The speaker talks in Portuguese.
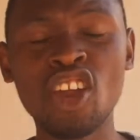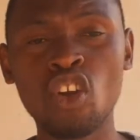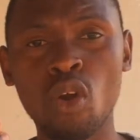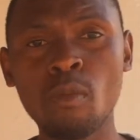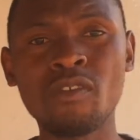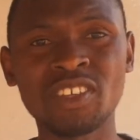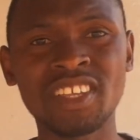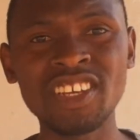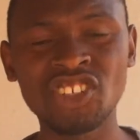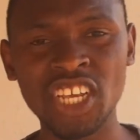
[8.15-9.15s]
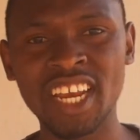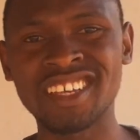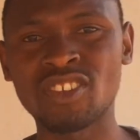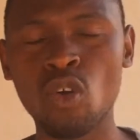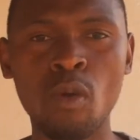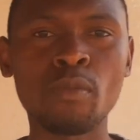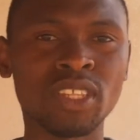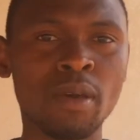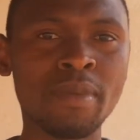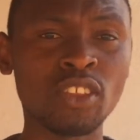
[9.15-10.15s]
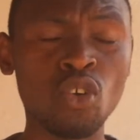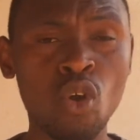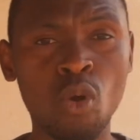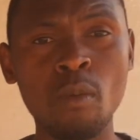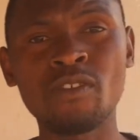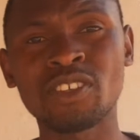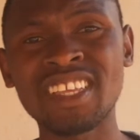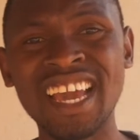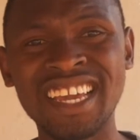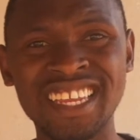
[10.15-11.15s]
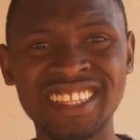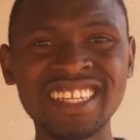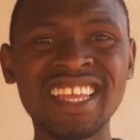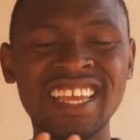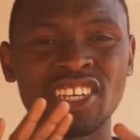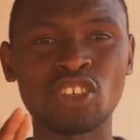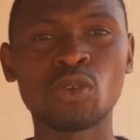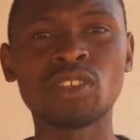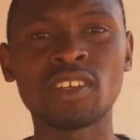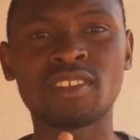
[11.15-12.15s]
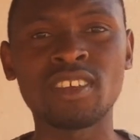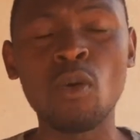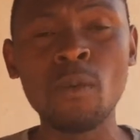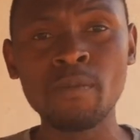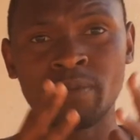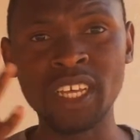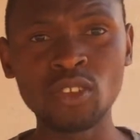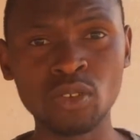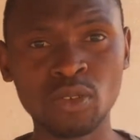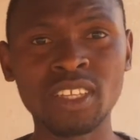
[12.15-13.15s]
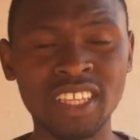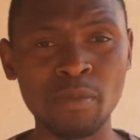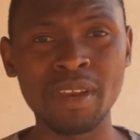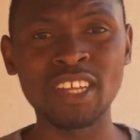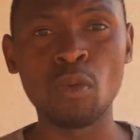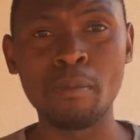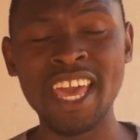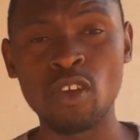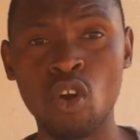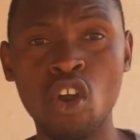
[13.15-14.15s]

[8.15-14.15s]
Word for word: como você enxerga seu comportamento, como você acredita que as coisas são dentro de um determinado meio.